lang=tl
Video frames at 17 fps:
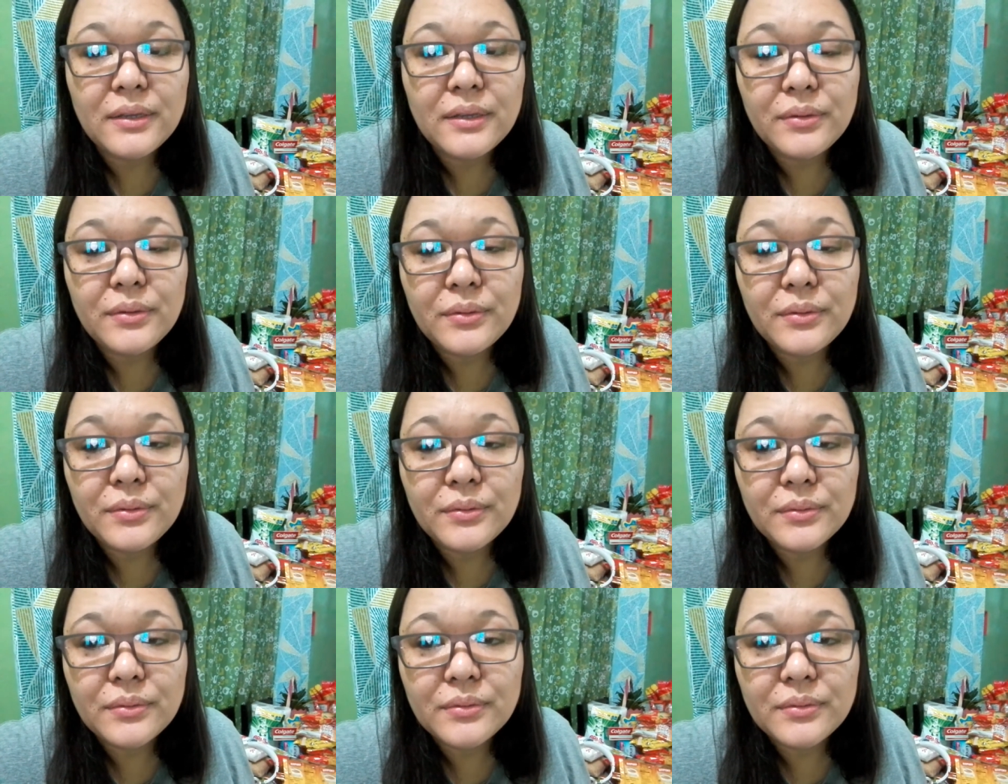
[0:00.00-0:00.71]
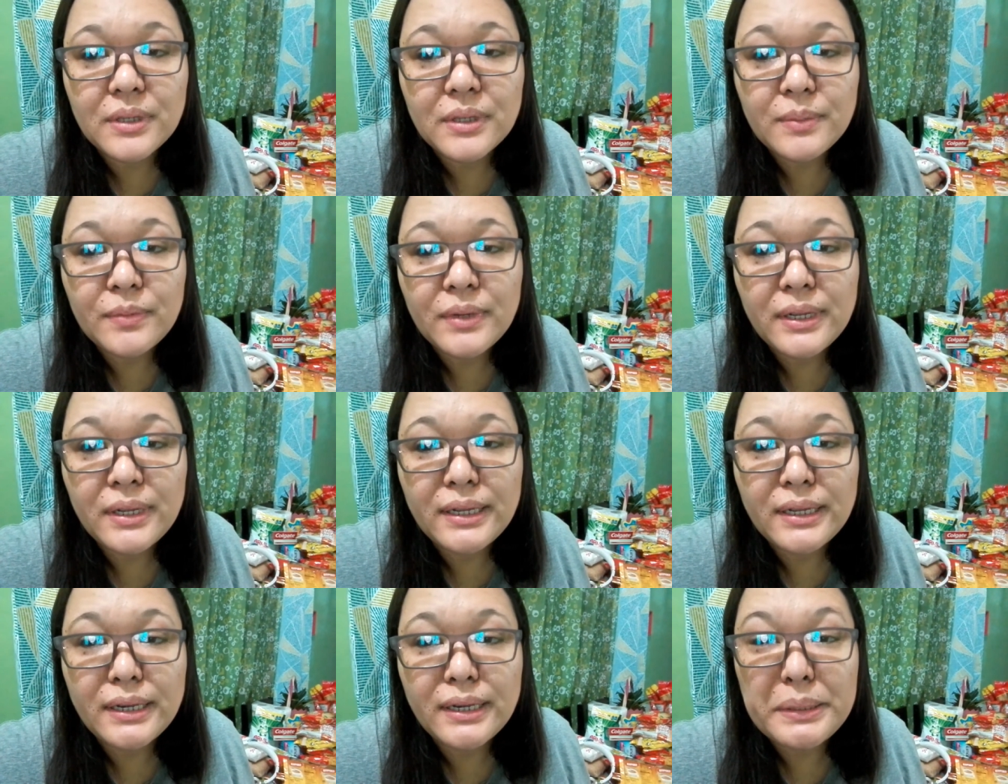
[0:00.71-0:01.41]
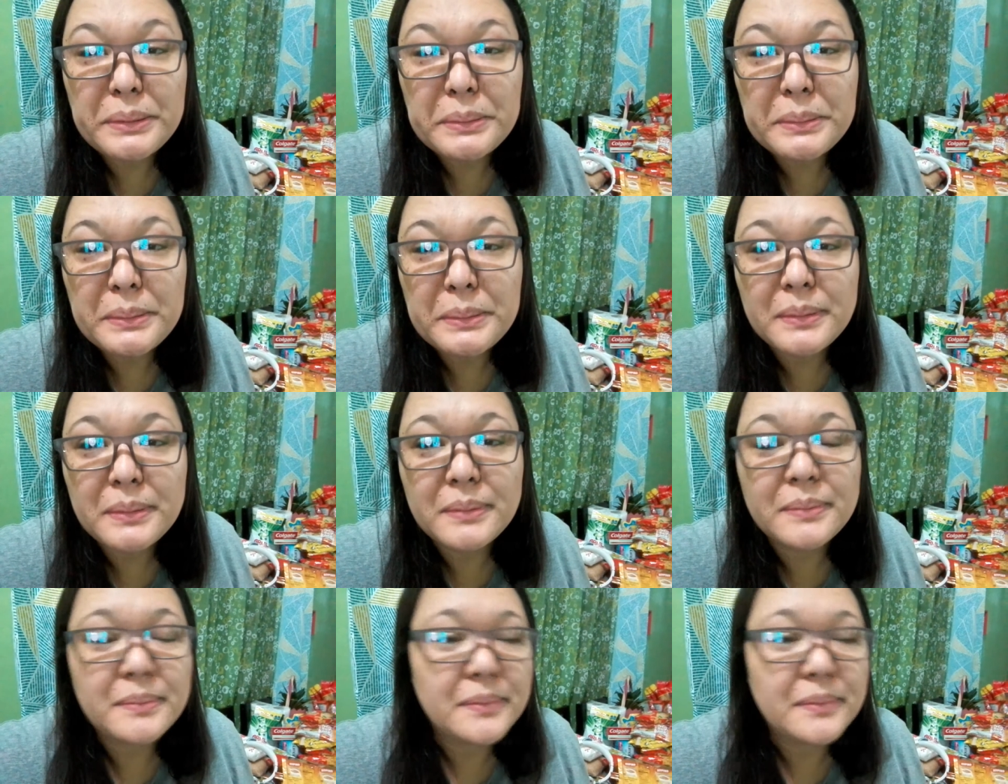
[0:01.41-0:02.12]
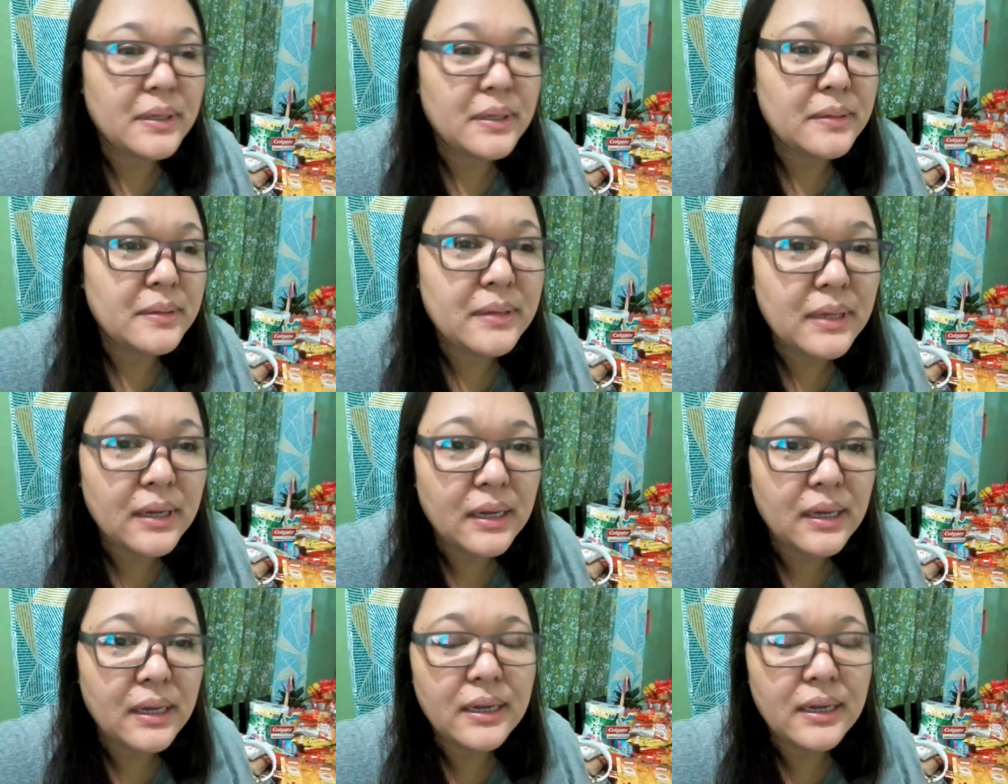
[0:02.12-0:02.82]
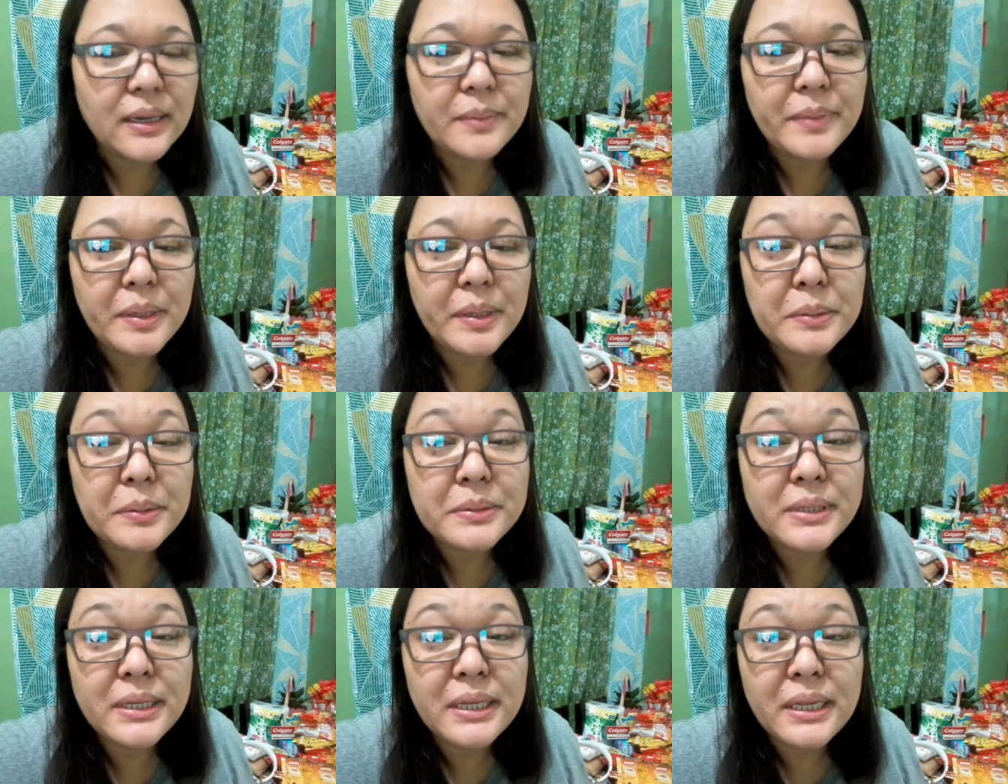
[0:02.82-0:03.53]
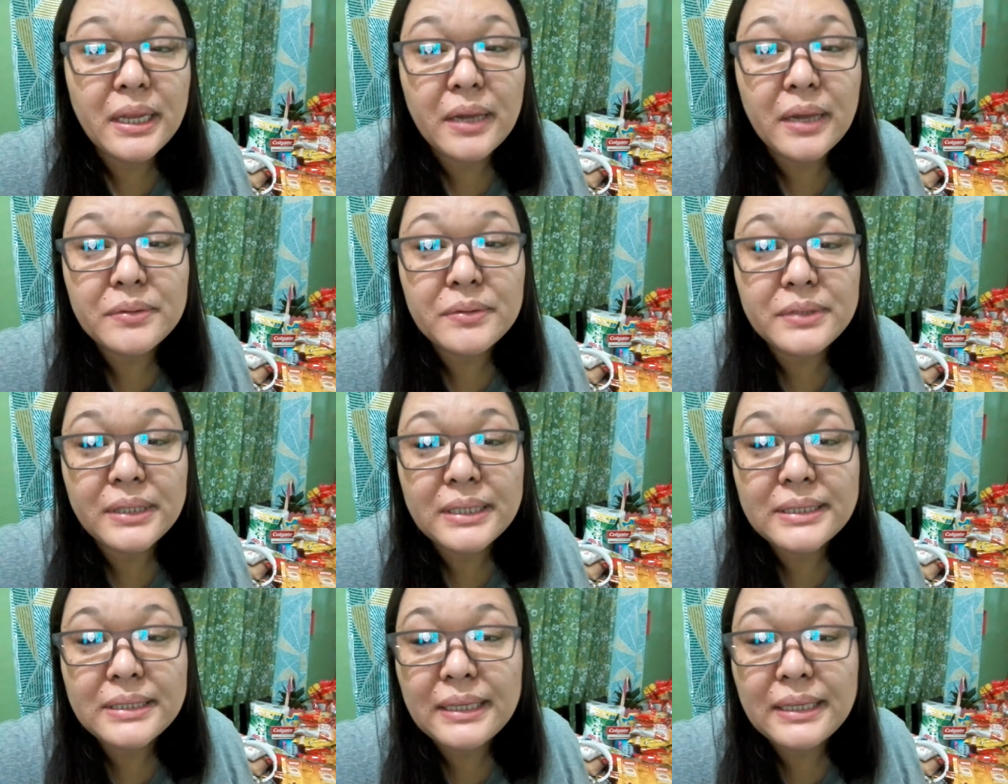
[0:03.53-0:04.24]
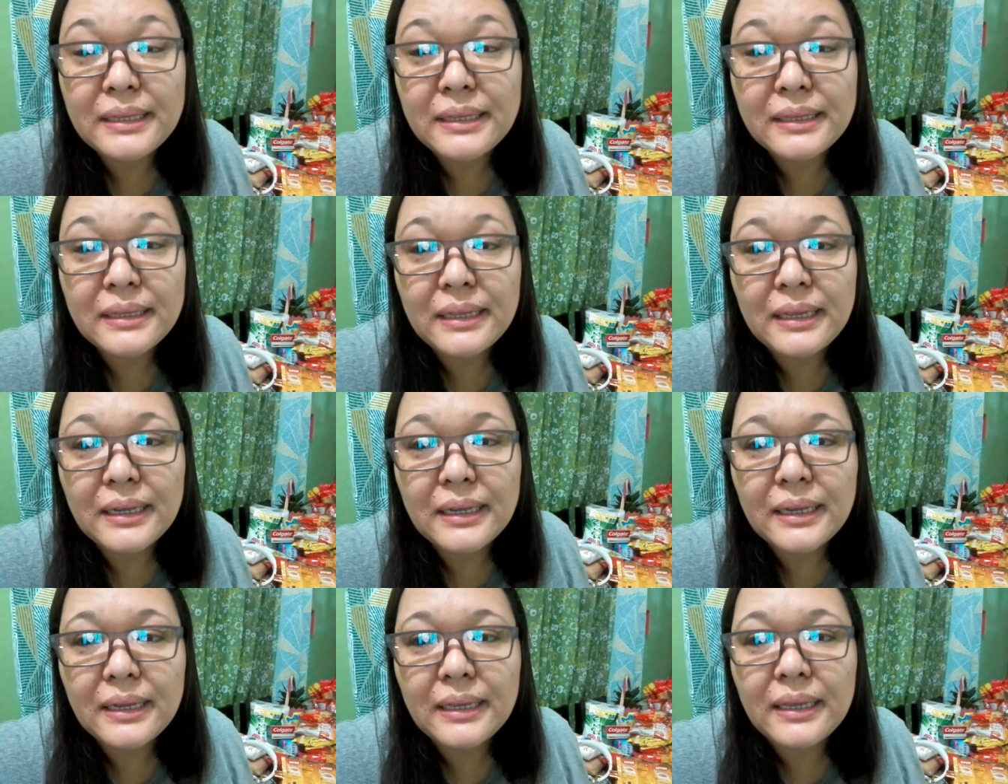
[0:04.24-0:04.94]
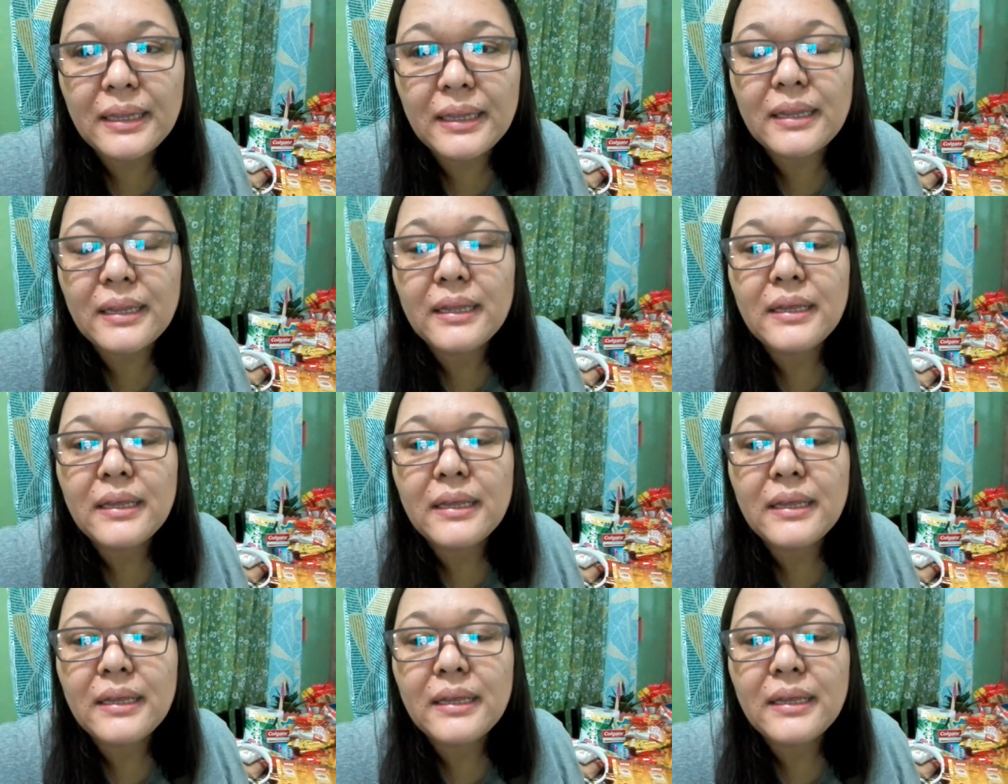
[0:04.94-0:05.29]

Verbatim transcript: Yun, utusan mo lang ng ano, ano na kaagad. Pero sanay na ako na kasi ganyan talaga yan. Eh.